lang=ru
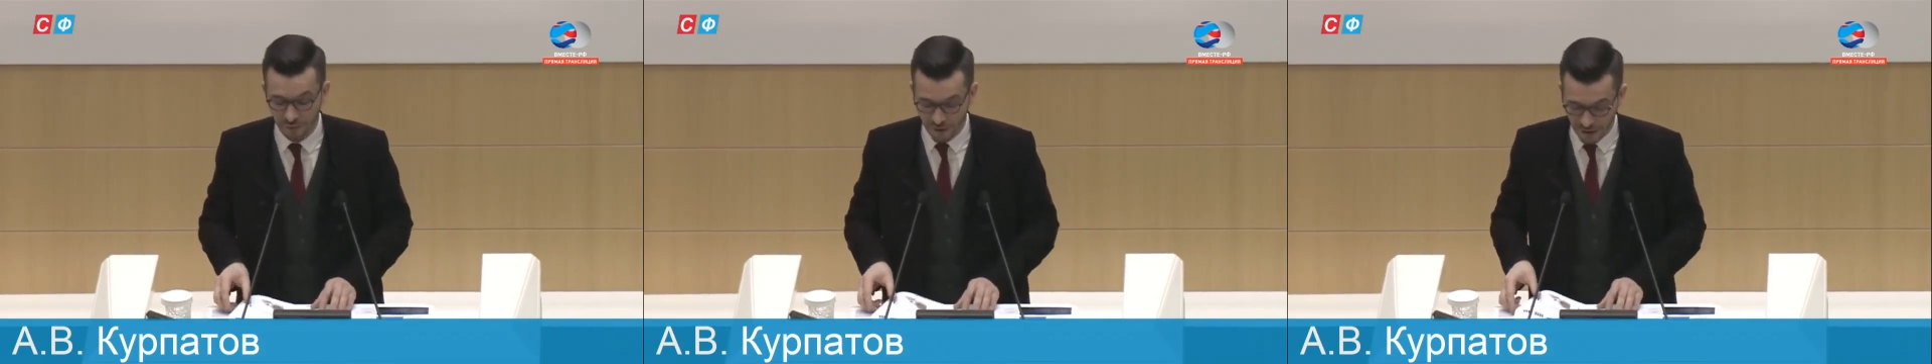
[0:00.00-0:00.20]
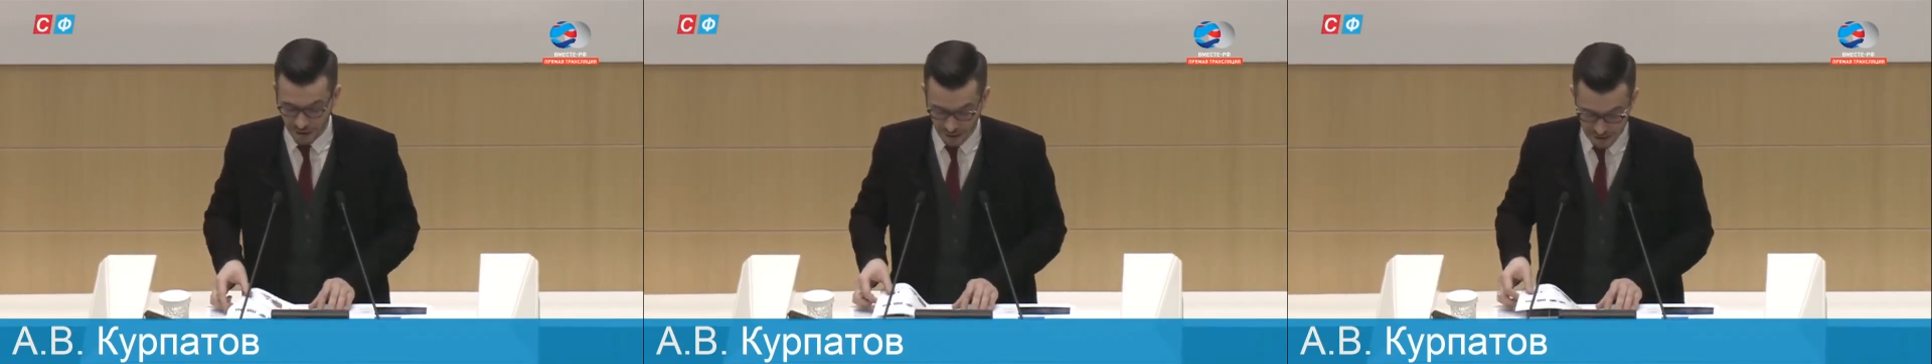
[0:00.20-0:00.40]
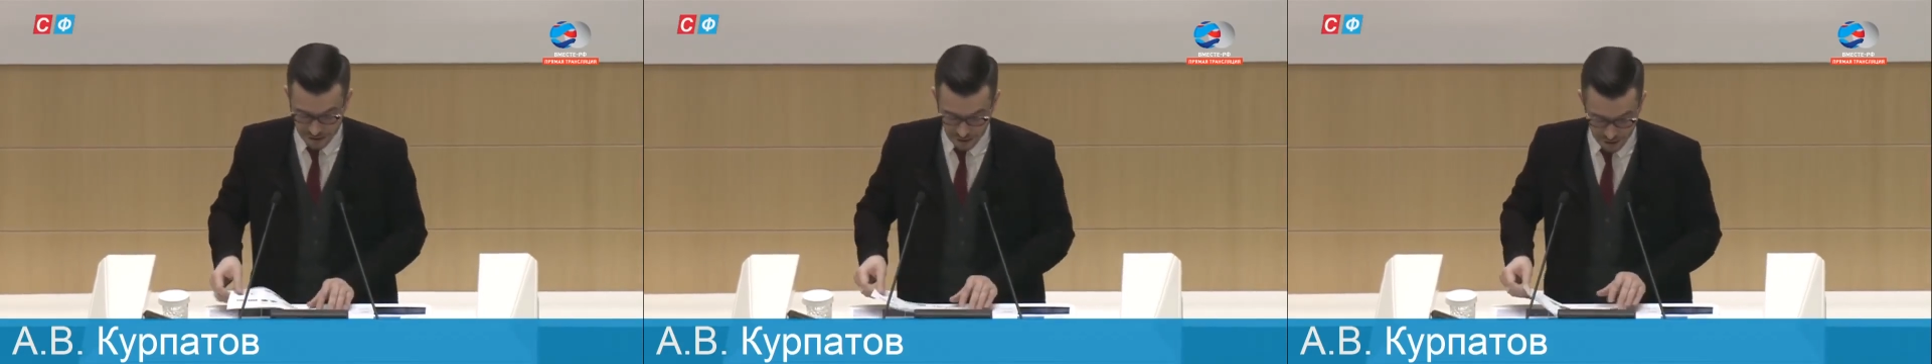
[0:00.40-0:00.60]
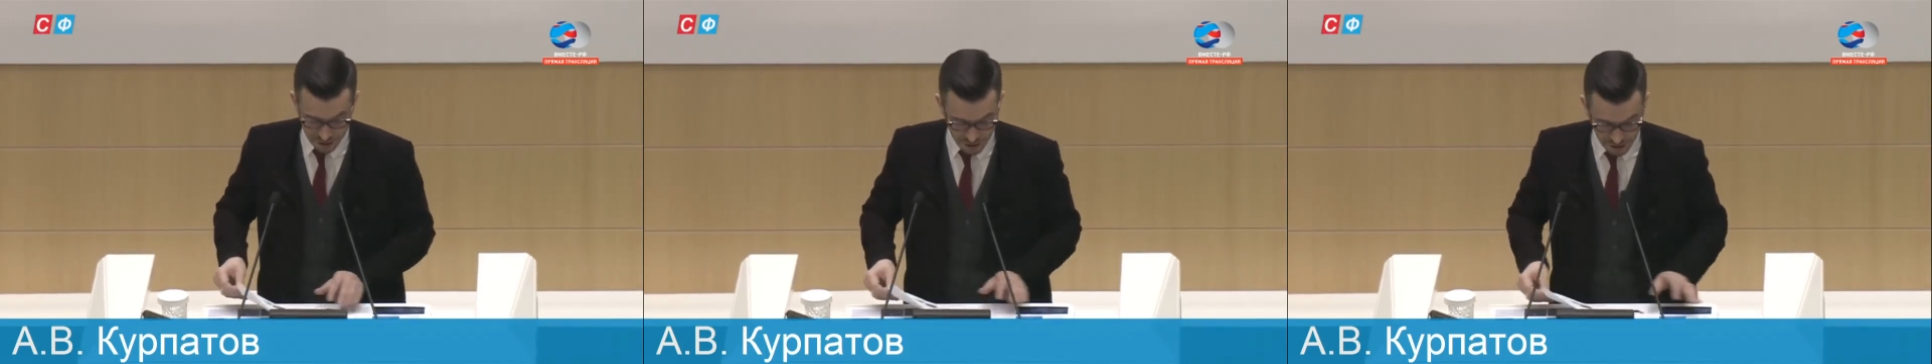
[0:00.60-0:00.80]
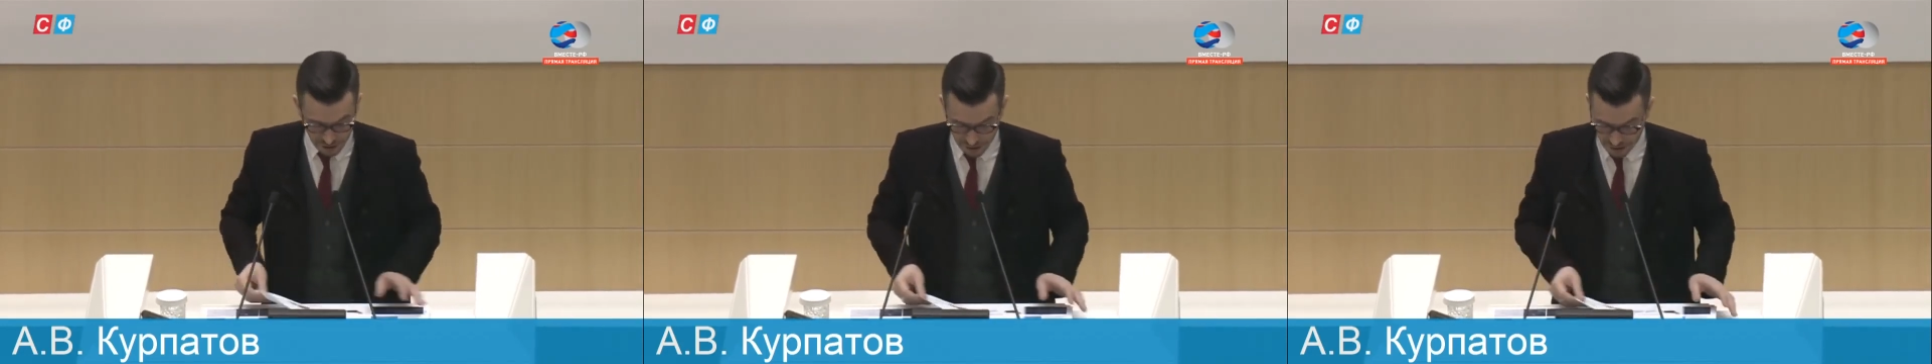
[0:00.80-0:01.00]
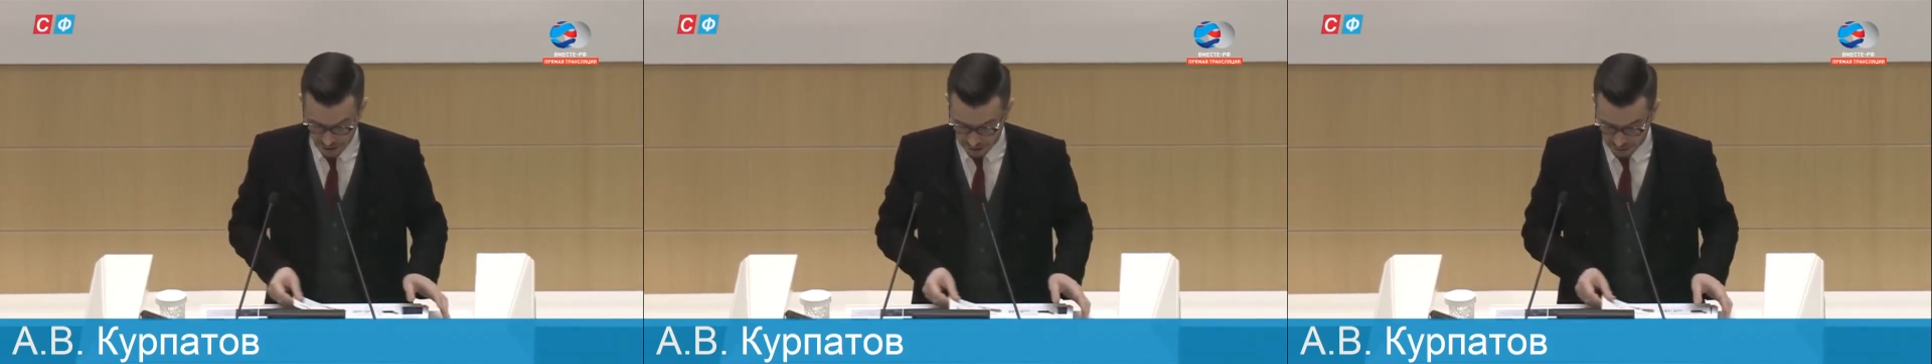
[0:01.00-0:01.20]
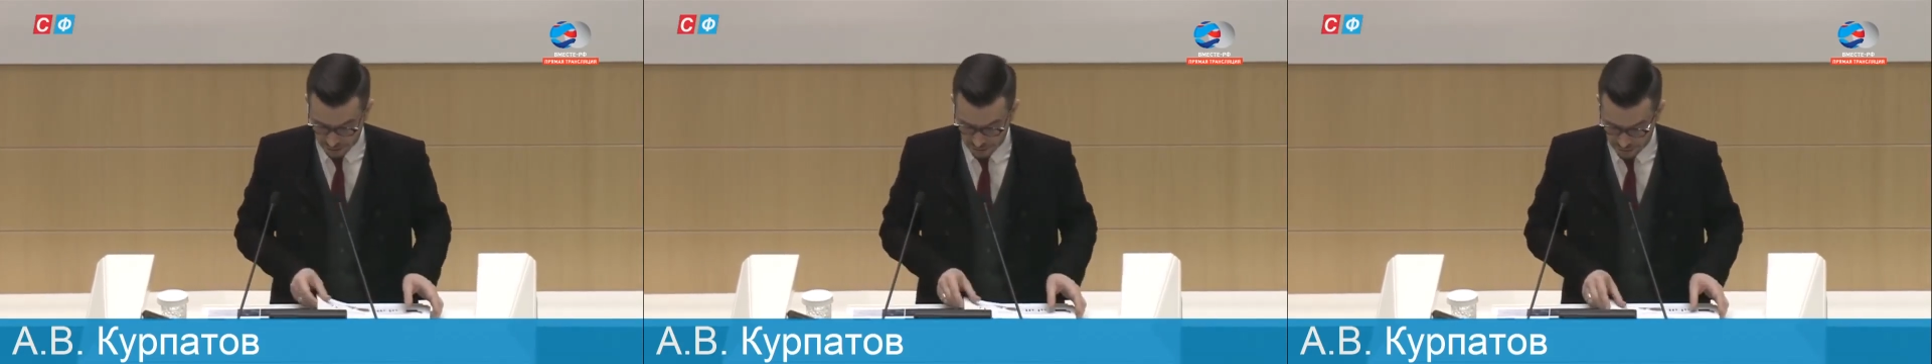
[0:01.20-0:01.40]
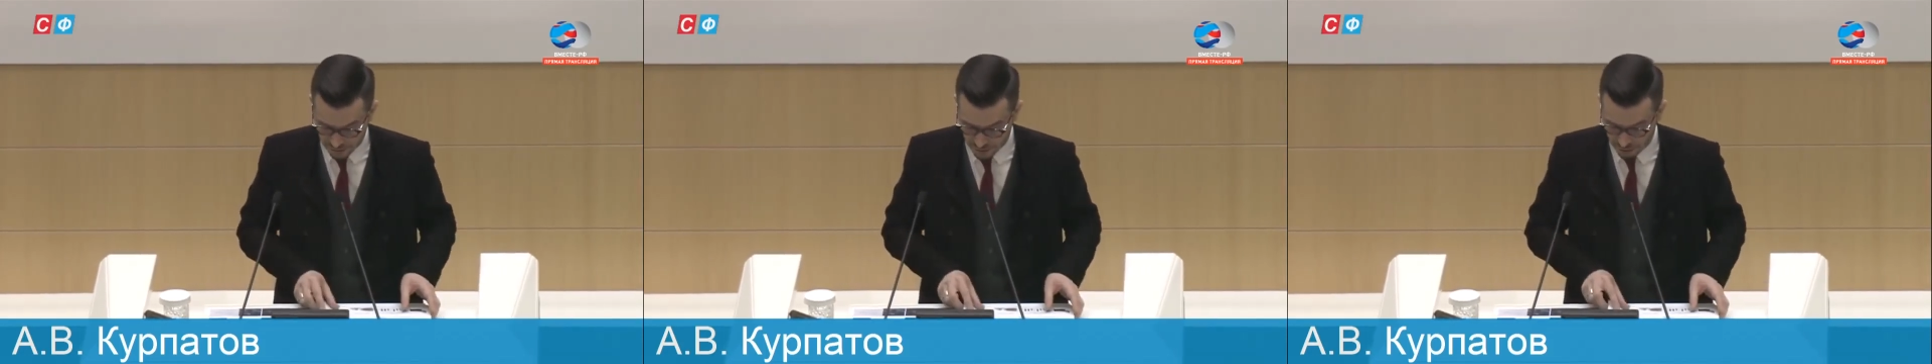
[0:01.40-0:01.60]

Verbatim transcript: принятие решений становится